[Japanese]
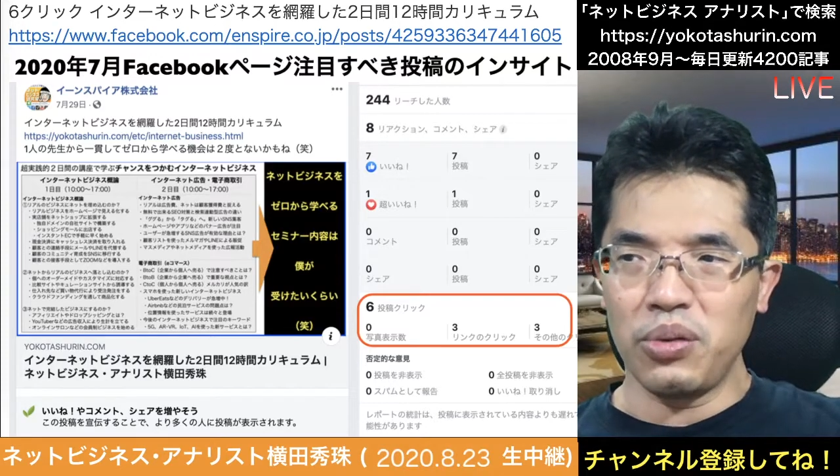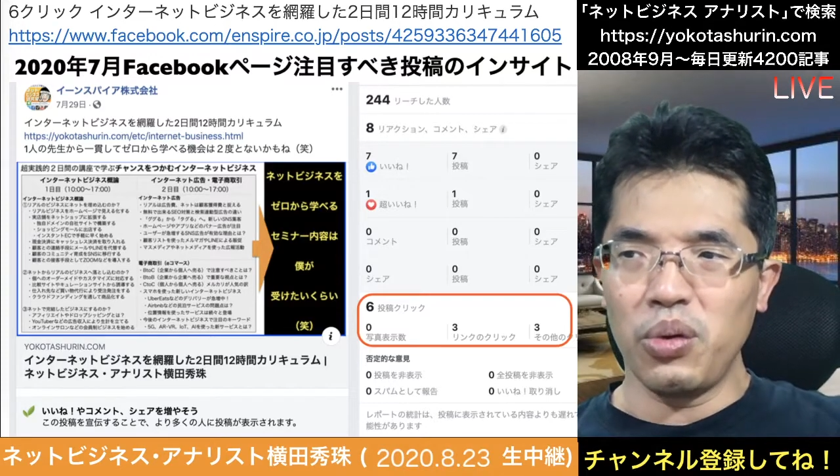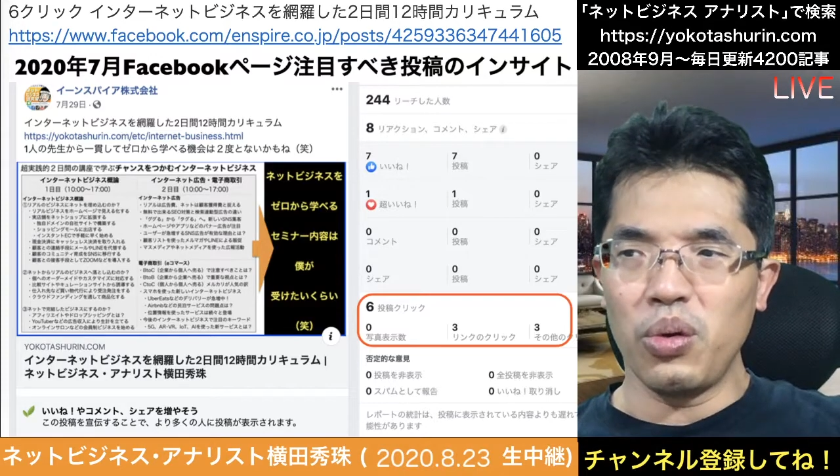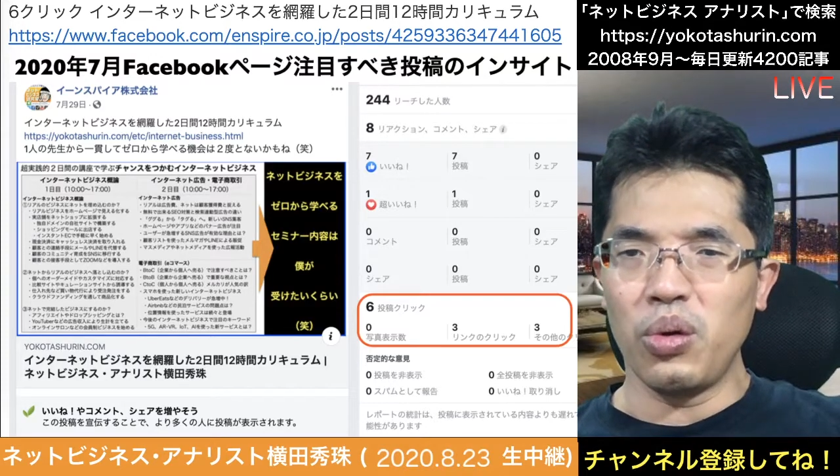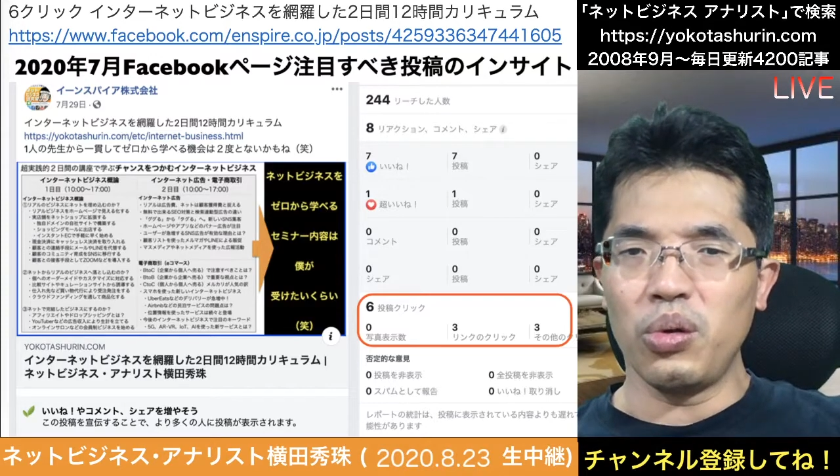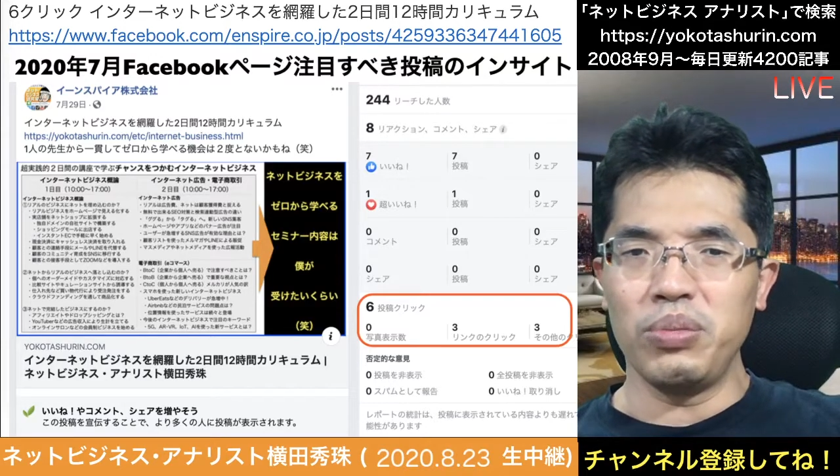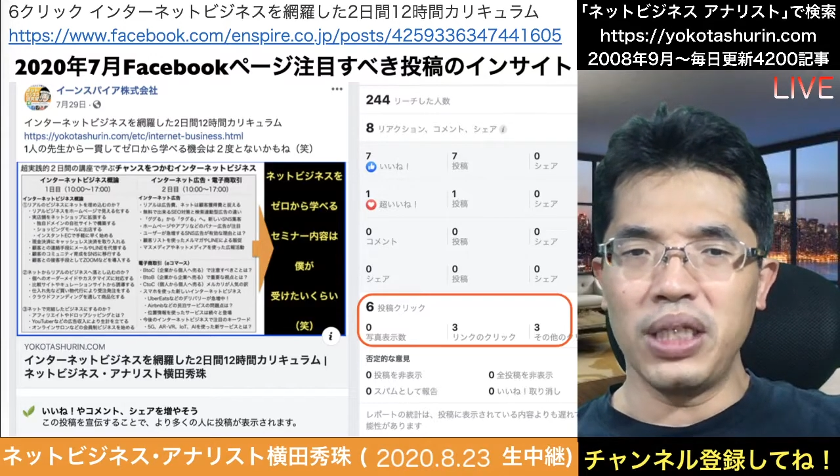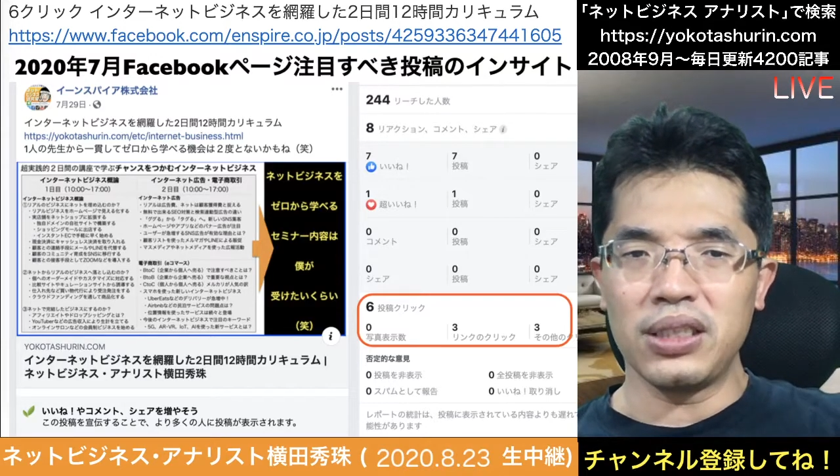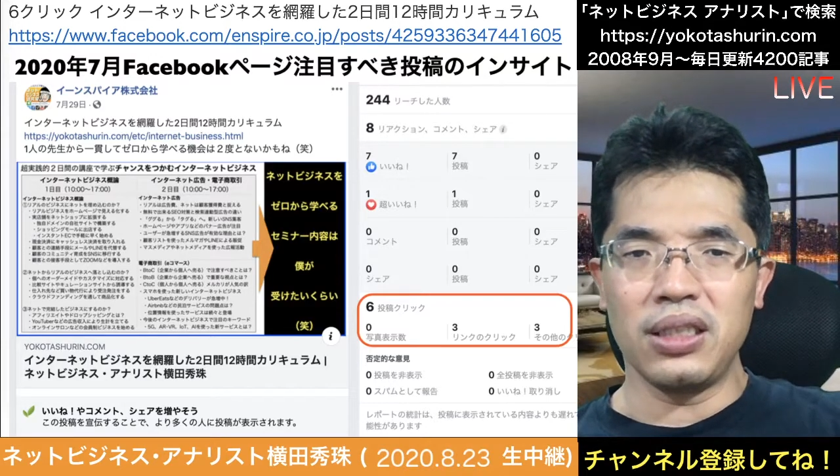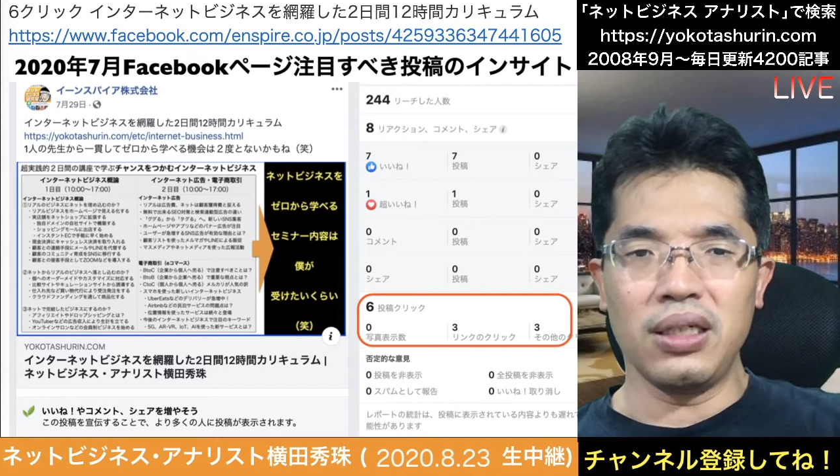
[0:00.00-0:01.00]
こう、
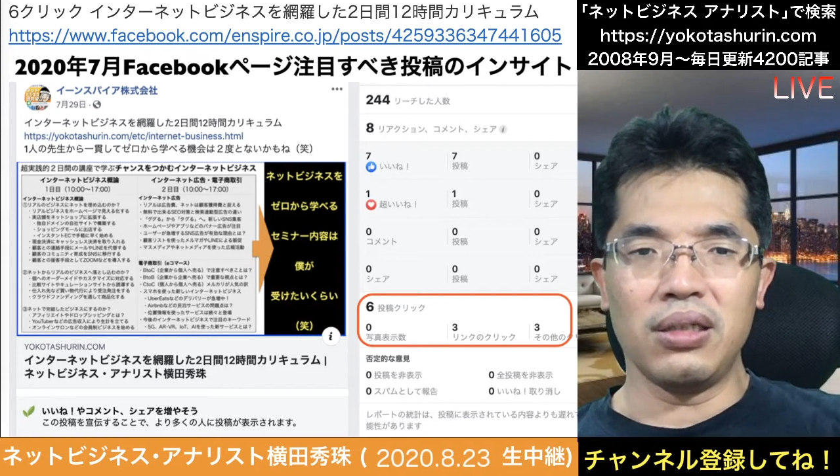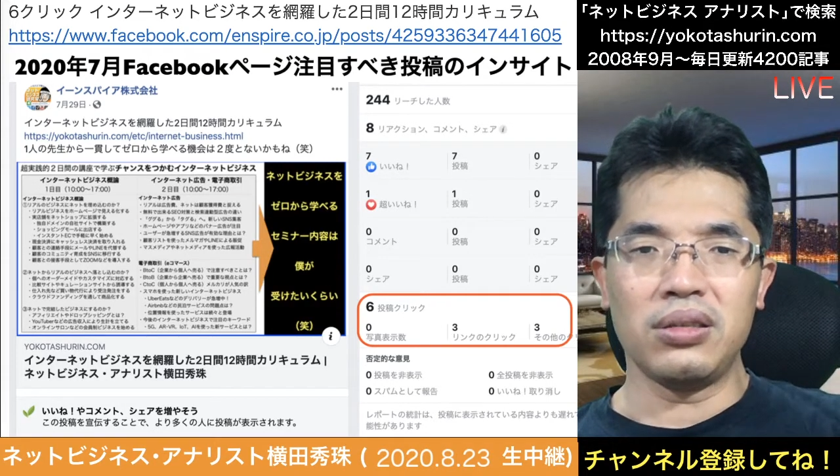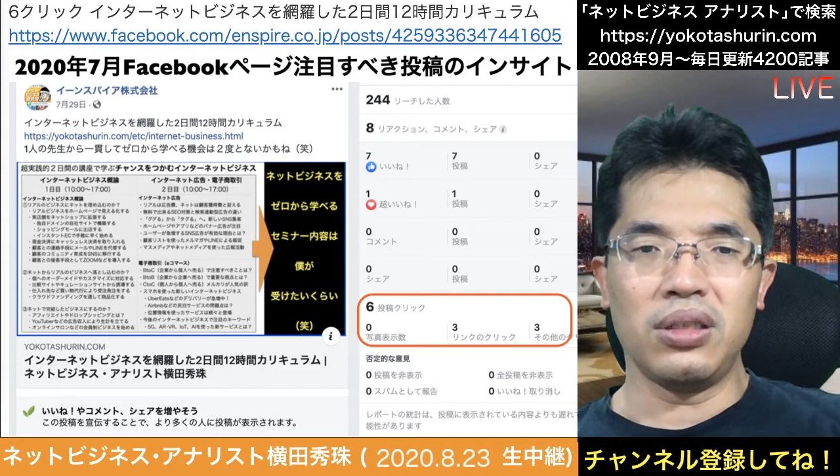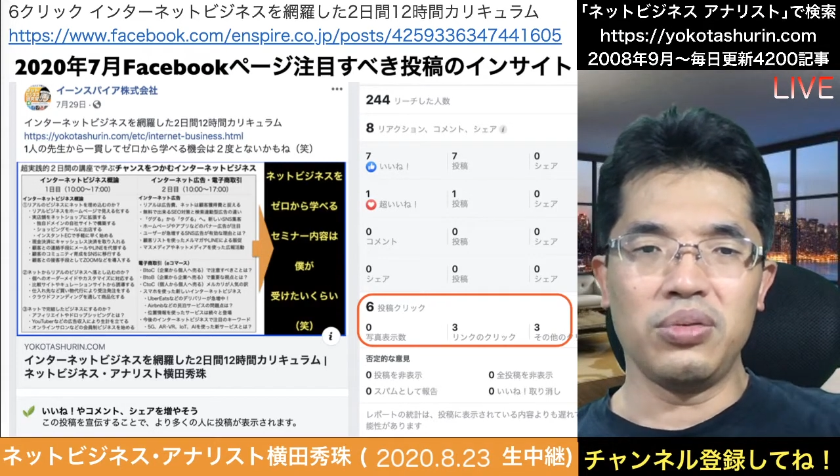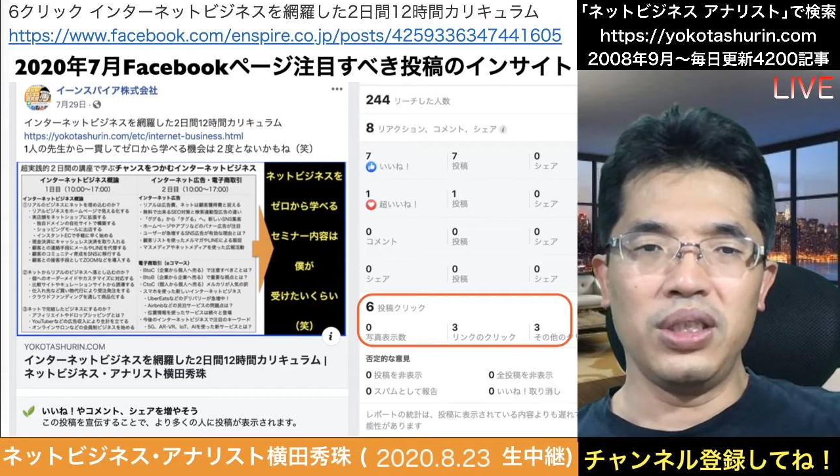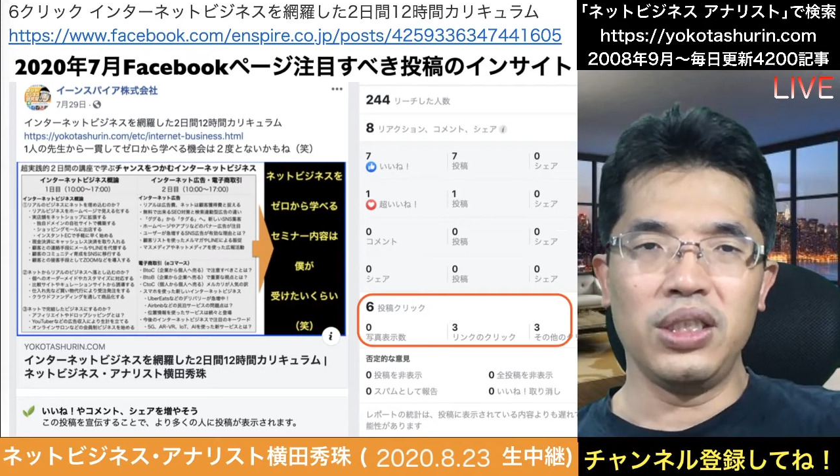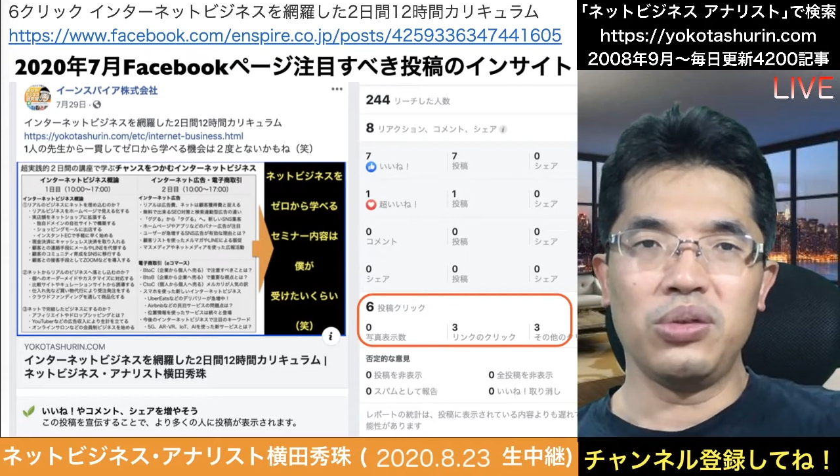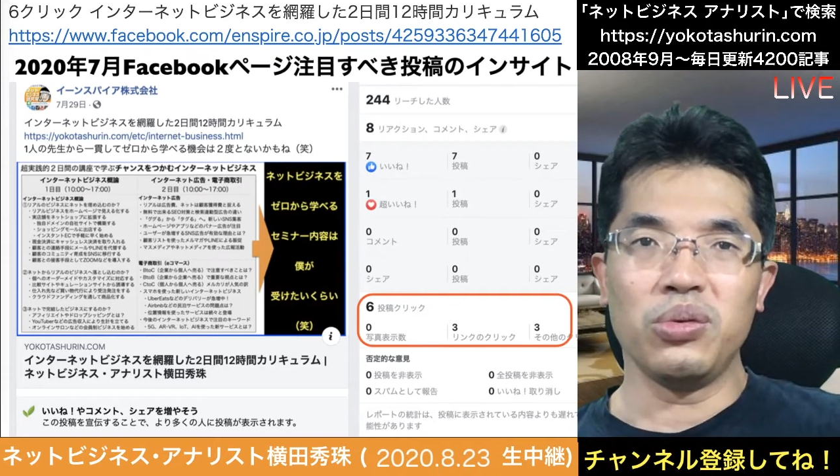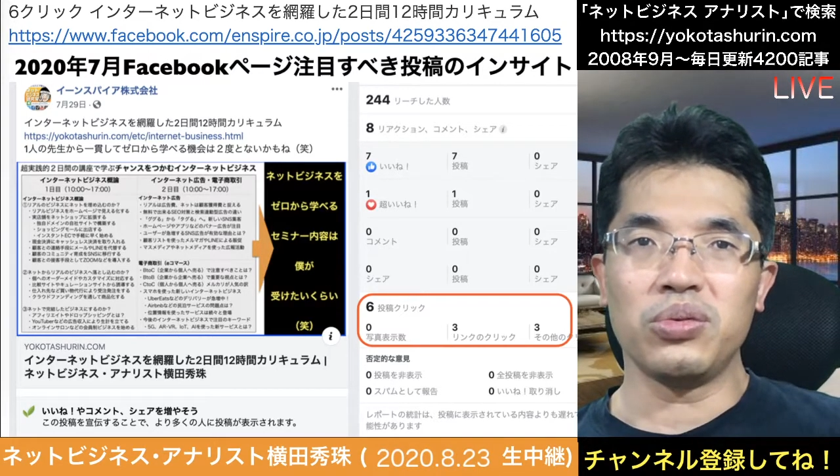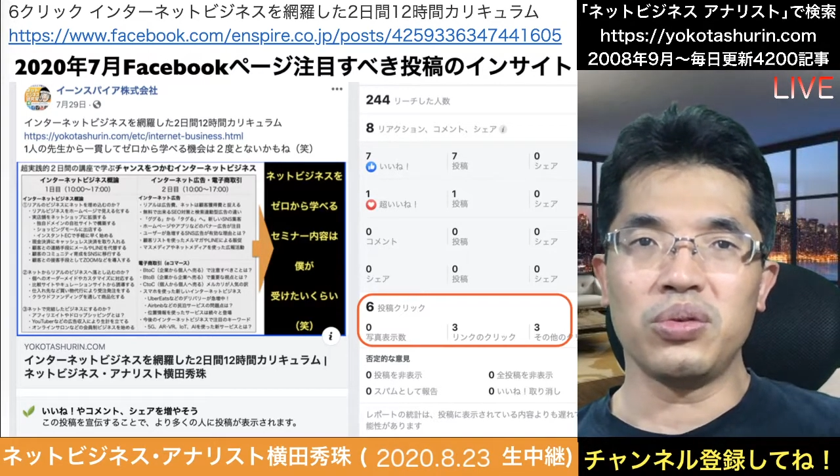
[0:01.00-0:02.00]
皆さんに合わせてフリートーク